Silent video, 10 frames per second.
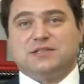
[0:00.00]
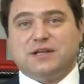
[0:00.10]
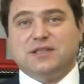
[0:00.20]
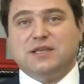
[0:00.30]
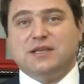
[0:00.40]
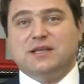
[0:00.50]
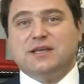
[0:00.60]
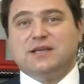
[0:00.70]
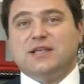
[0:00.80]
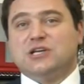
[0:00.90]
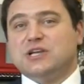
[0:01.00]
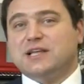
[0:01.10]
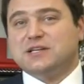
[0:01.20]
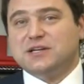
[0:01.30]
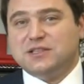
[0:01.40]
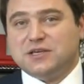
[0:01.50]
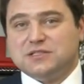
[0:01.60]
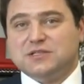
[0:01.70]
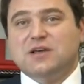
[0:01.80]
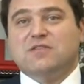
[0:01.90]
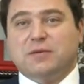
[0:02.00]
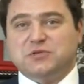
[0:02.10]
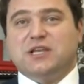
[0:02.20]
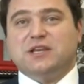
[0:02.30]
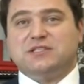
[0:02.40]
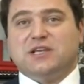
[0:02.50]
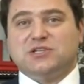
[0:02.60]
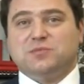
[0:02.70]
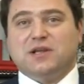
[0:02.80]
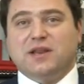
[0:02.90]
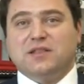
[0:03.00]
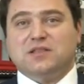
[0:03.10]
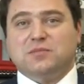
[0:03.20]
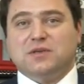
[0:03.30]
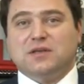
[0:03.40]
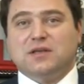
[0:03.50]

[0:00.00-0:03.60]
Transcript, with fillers: страны, наша открытость в общении с нашими клиентами –